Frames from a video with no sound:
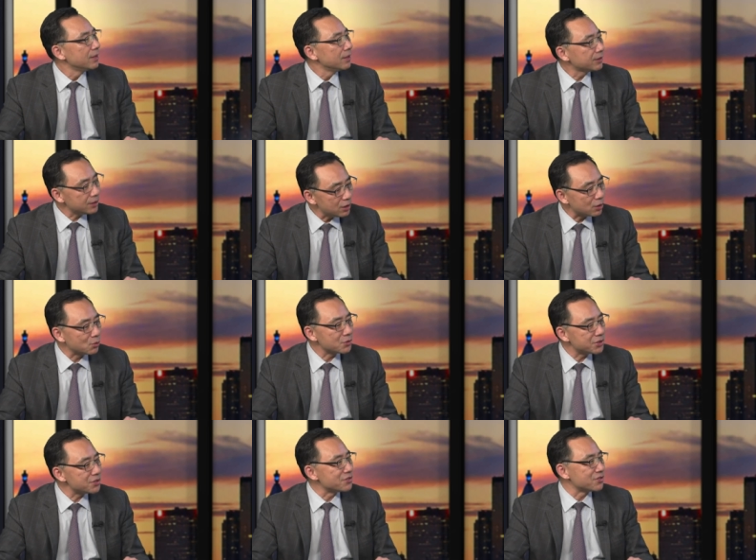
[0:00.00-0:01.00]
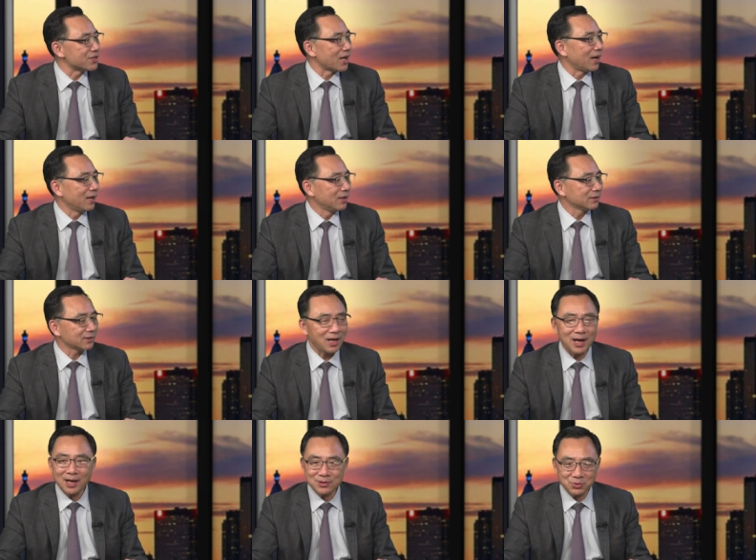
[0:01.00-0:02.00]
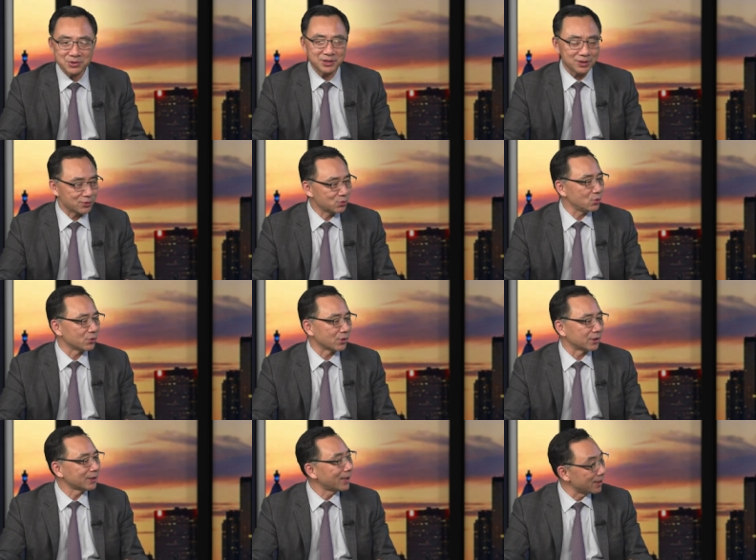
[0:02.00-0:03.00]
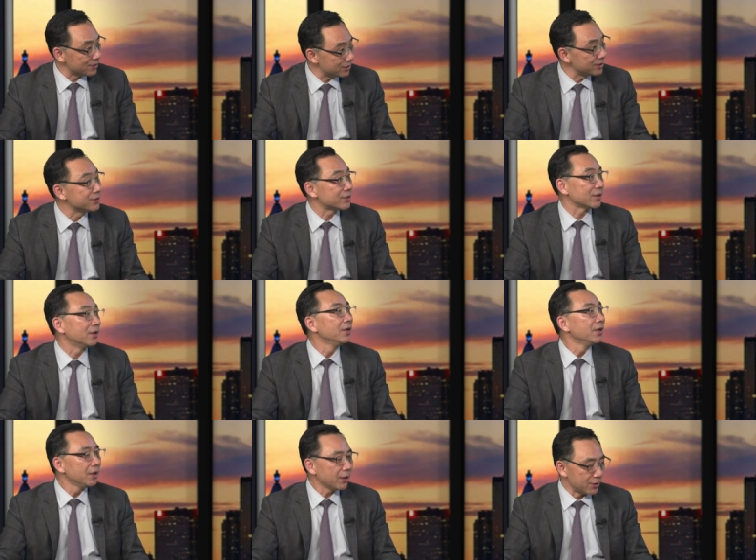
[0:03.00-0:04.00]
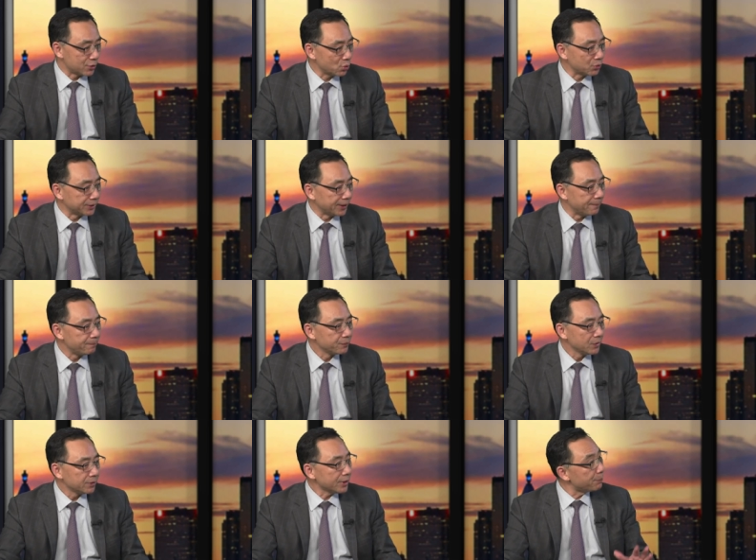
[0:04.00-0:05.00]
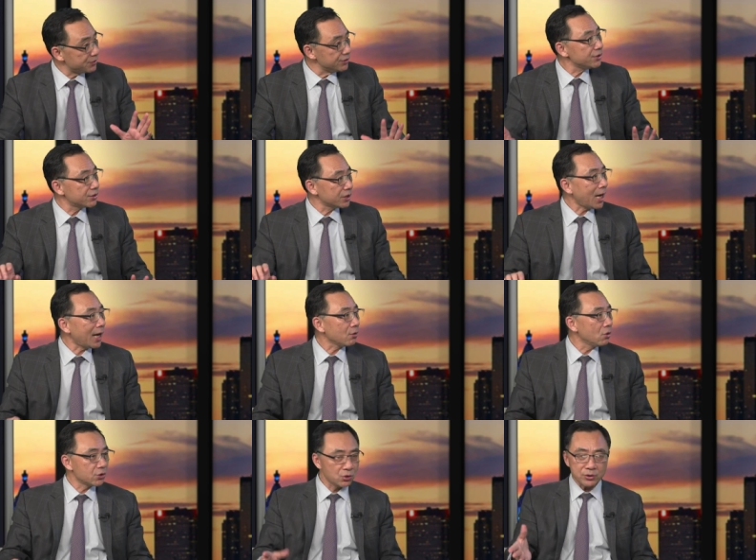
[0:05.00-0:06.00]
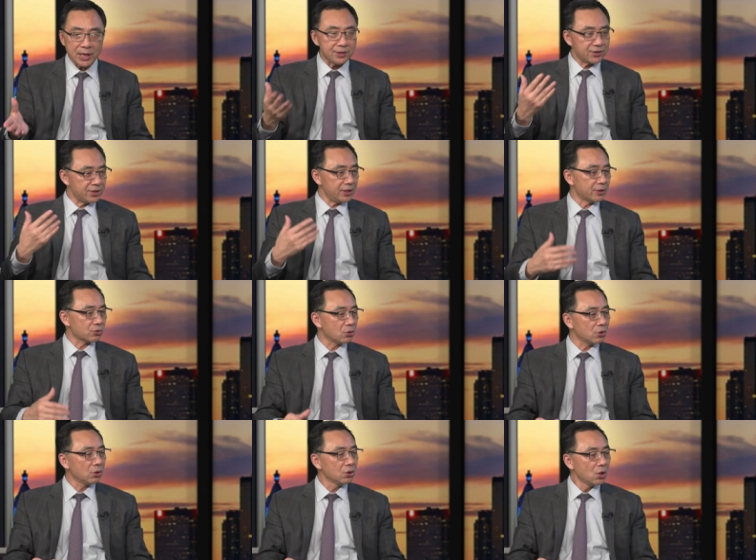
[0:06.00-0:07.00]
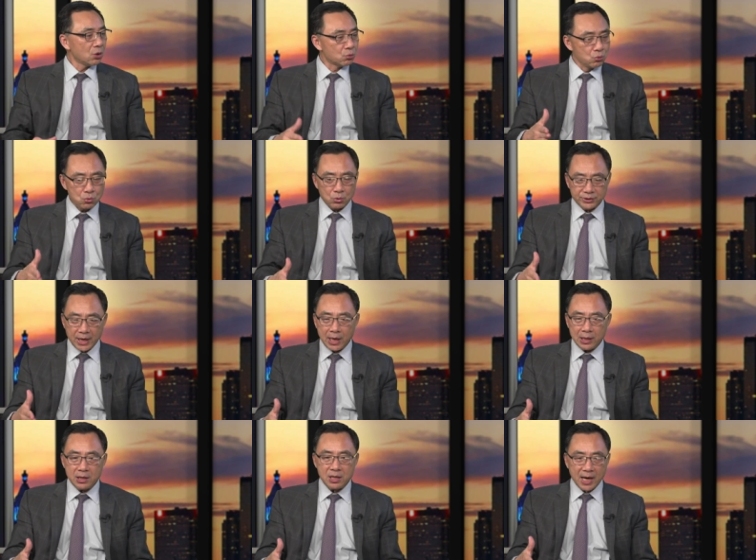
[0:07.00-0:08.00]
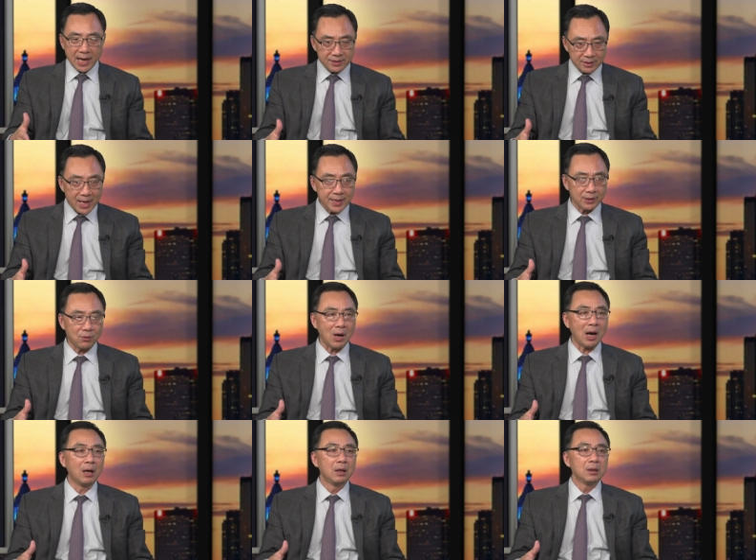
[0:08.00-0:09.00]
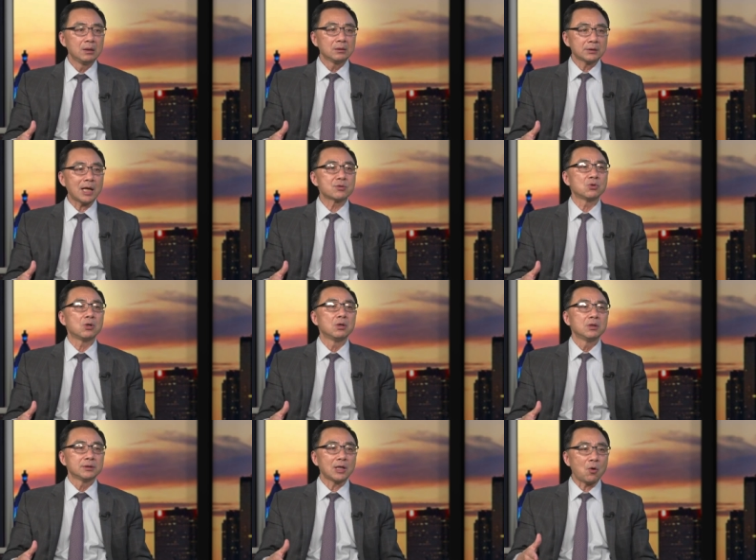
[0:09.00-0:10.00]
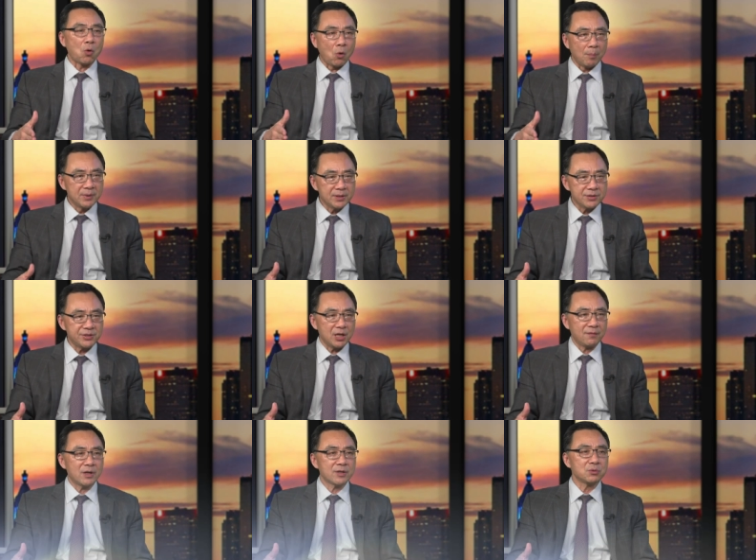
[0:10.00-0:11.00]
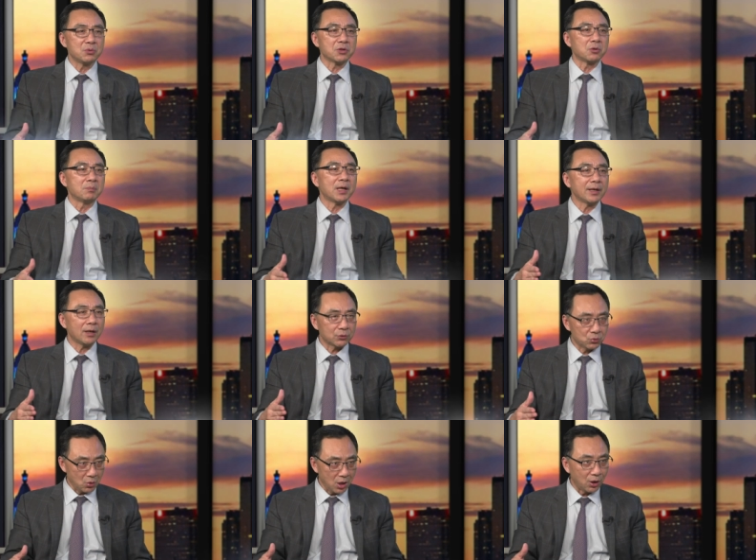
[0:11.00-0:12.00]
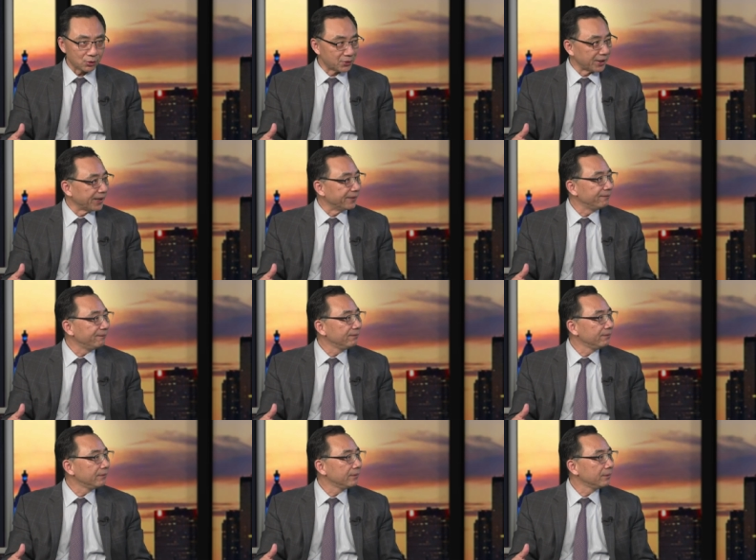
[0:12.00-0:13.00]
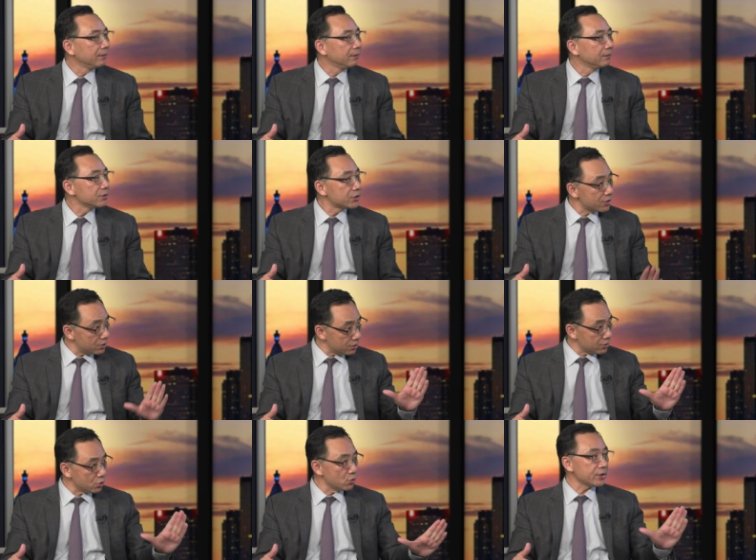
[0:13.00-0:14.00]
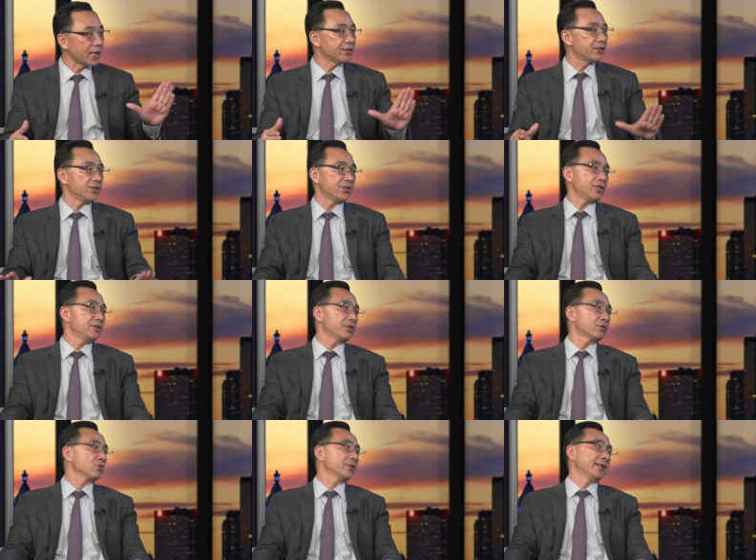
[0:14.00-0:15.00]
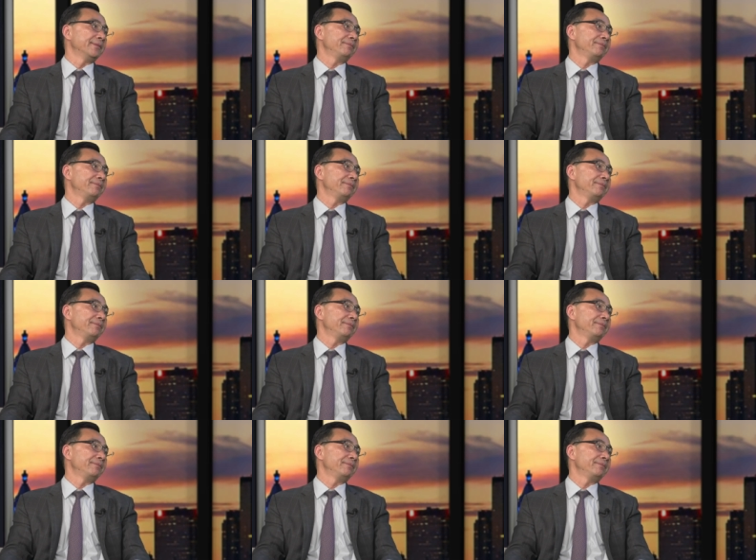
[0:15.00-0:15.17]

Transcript: 特工政治啊，他所起的作用啊，他也是认识到很重的。那不仅仅是他喽，周恩来自己也说喽，如果戴笠还在的话，他说那我们的解放任务恐怕要拖好多年，这是周恩来自己亲自说的。